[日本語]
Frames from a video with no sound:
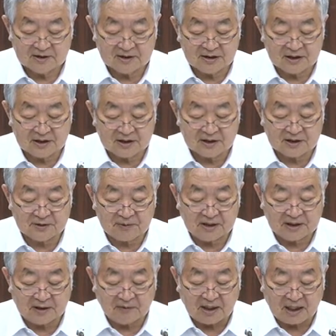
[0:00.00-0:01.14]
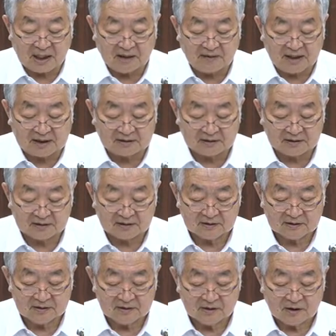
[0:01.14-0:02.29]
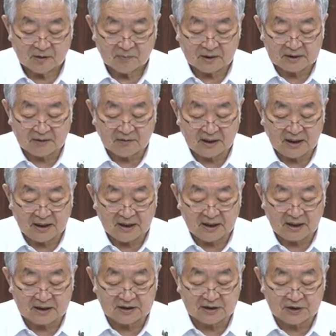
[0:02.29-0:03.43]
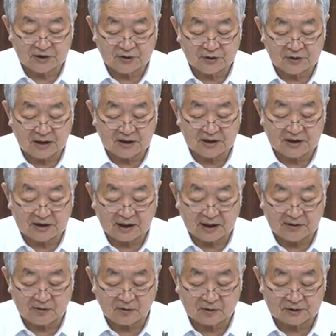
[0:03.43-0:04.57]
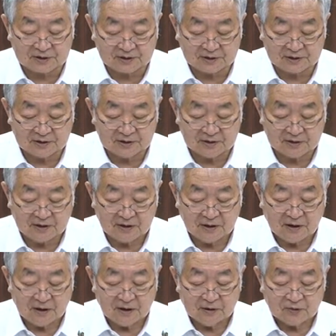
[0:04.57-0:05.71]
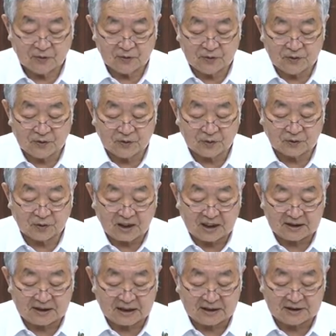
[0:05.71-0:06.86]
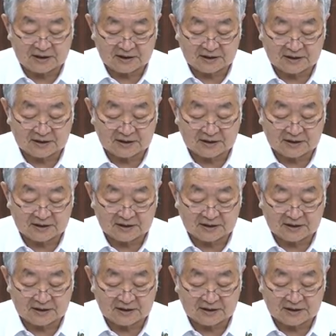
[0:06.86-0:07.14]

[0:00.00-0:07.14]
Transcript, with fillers: 次にすべては変わる、または変化に柔軟に対応するということが大事